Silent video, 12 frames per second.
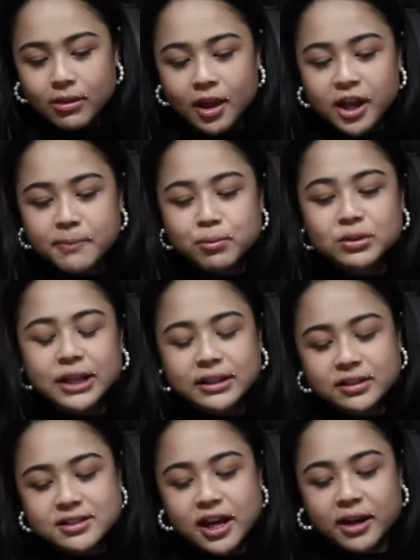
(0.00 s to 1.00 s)
Ang
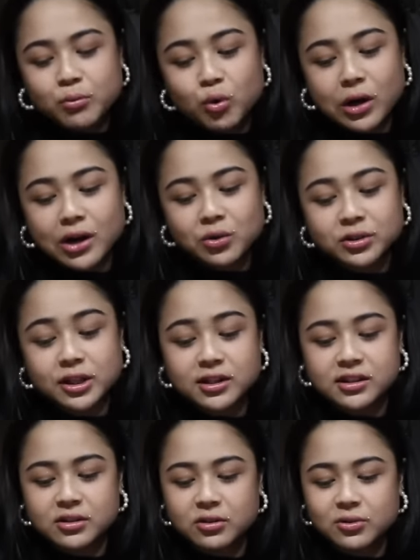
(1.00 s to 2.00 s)
importante sa akin, mukha akong
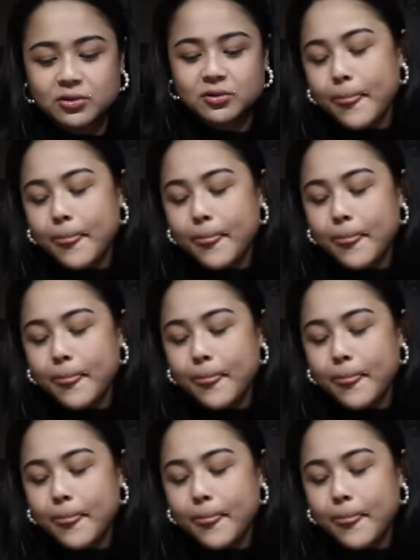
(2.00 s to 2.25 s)
naligo.